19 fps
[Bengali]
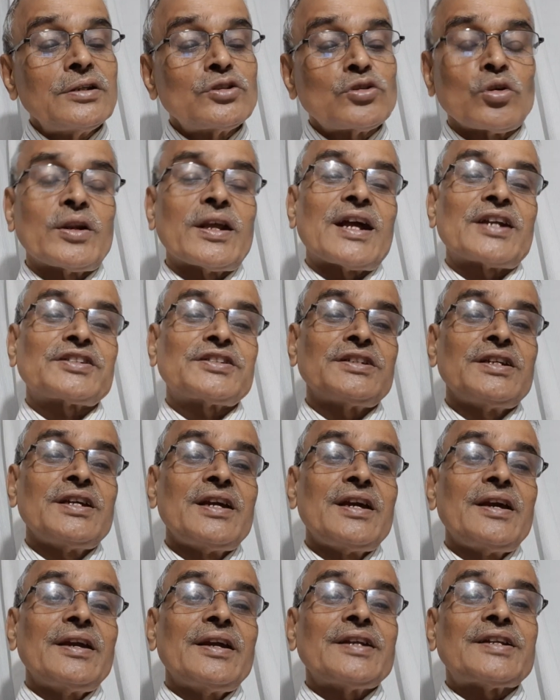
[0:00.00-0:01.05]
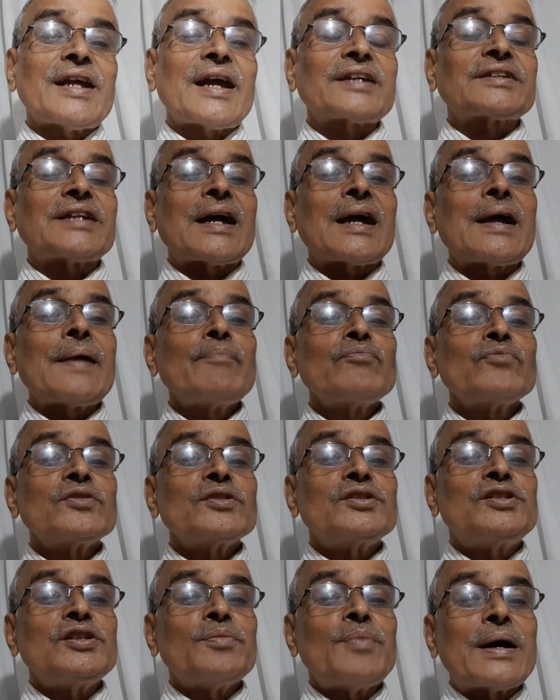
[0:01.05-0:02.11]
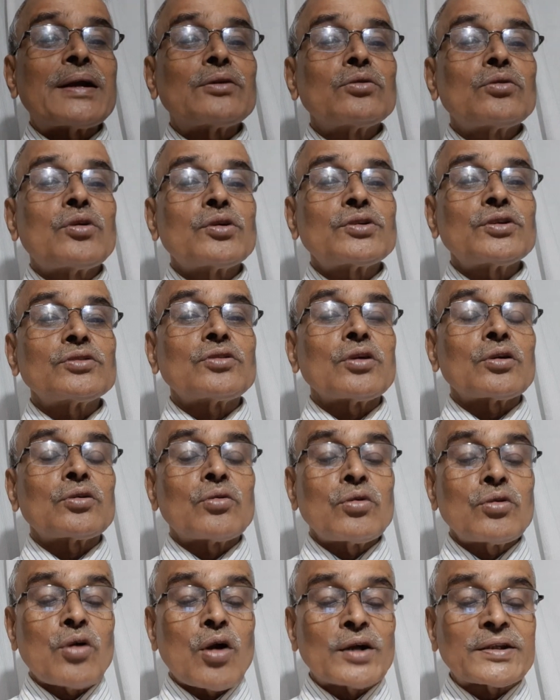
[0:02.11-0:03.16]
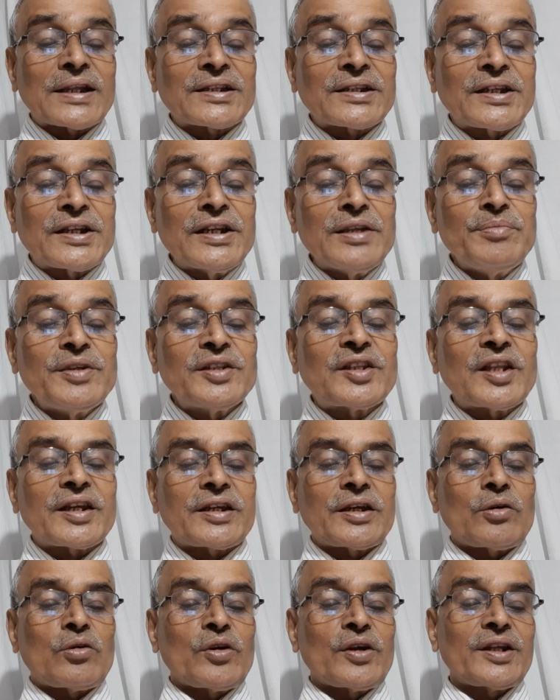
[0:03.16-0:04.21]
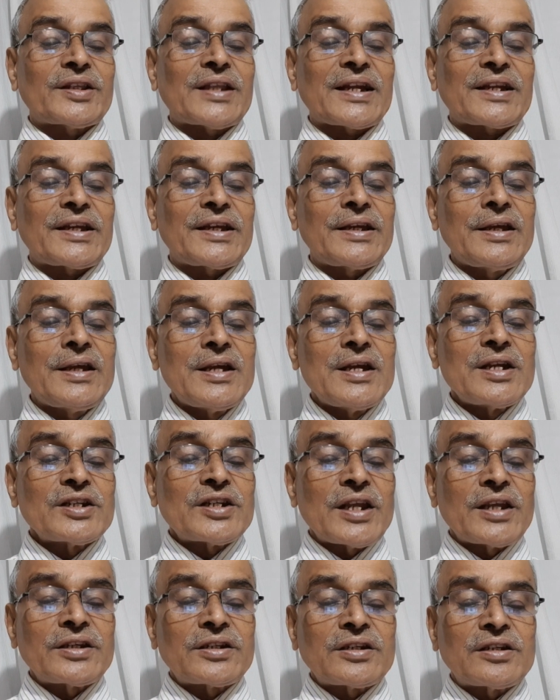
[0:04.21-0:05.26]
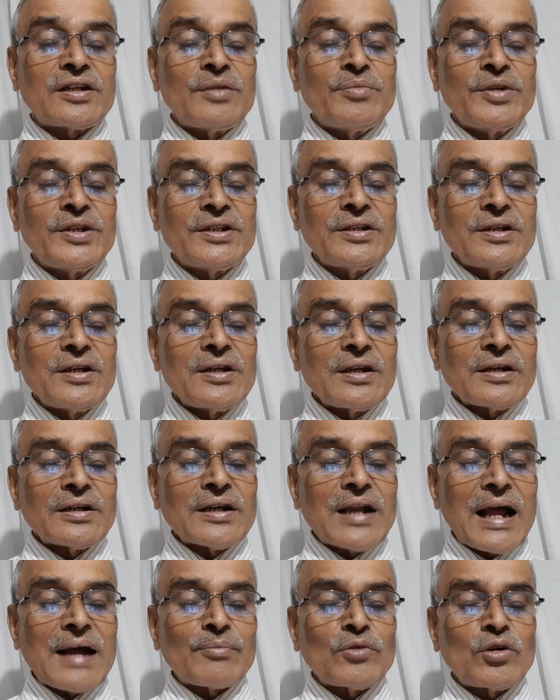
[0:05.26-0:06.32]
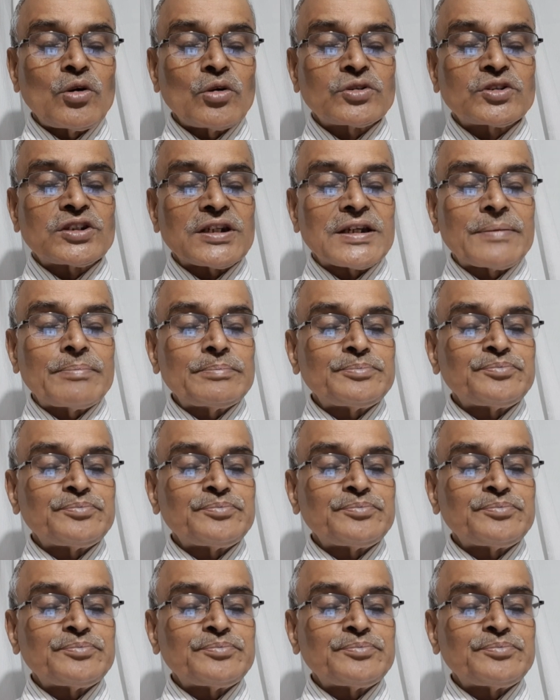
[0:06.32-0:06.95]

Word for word: চলে আসে এটা একটা জীবাণুঘটিত রোগ অর্থাৎ কৃমি থেকে হয়ে থাকে সেই কৃমির নাম হচ্ছে